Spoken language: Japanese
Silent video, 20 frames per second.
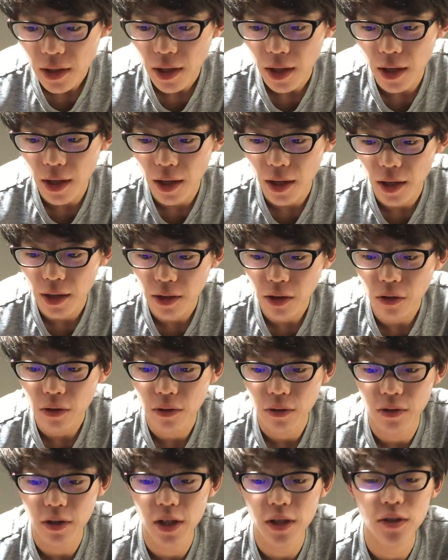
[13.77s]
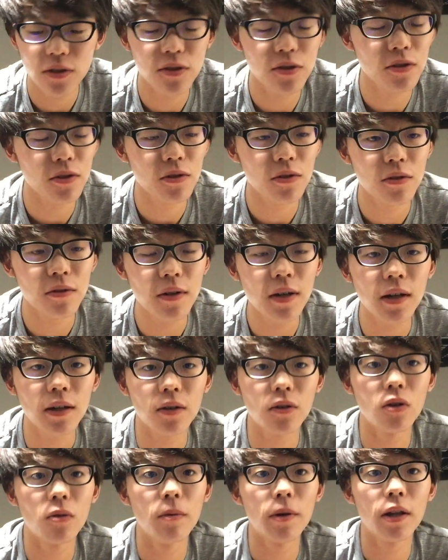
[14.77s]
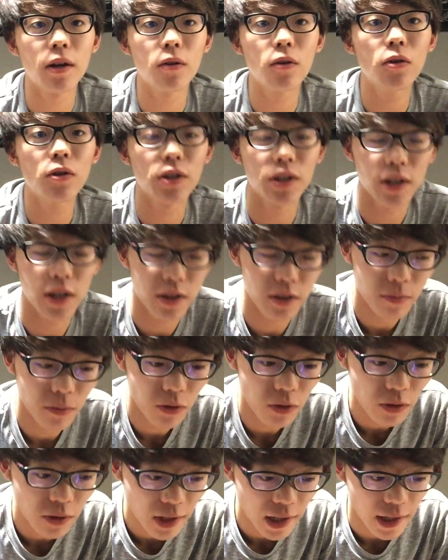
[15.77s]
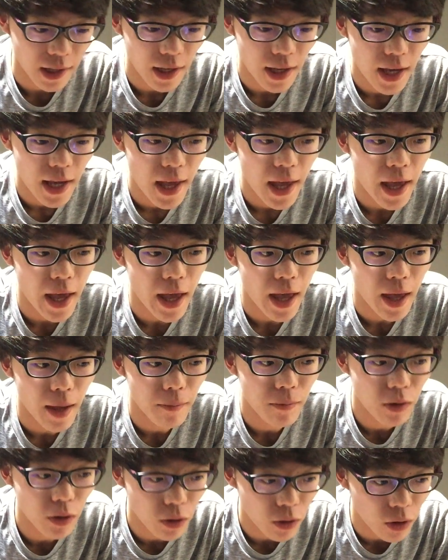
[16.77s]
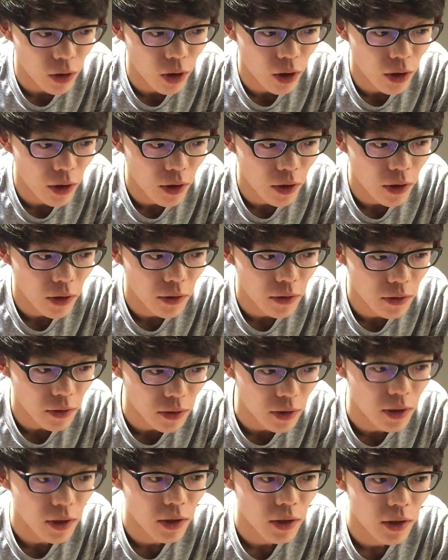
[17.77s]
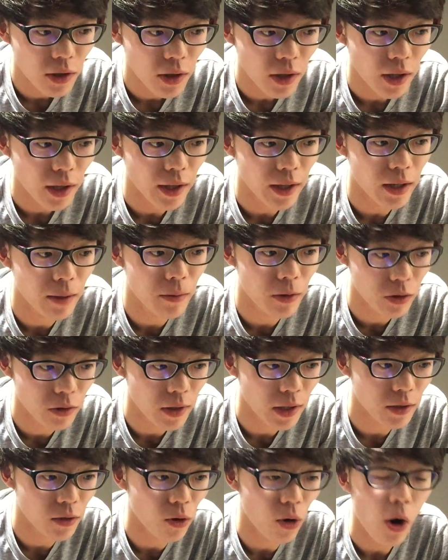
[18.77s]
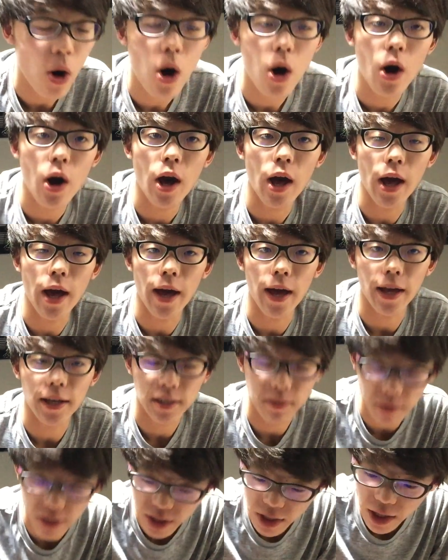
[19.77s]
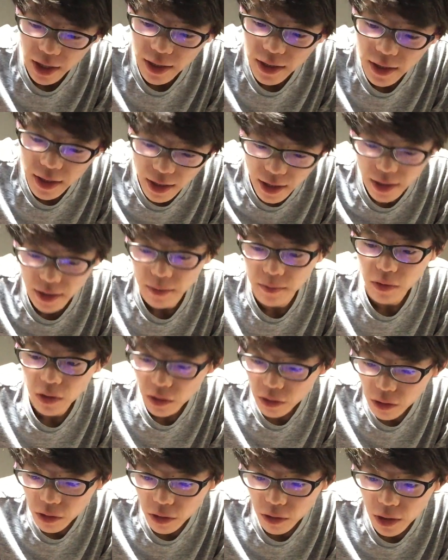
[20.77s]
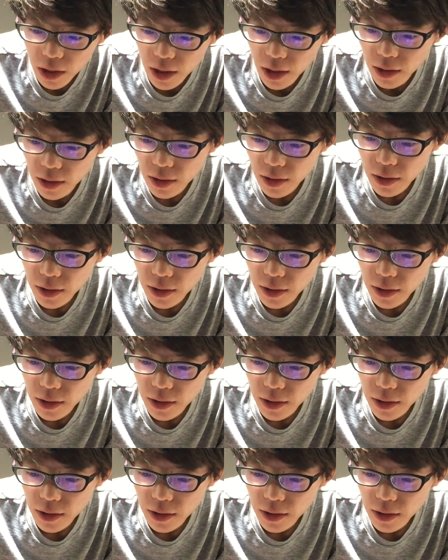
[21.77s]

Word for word: えー、今日午前中は米田コーヒーでいつも通り、えー、ブログと、えー、リモートワークを、えー、しました。はい、ブログの方は、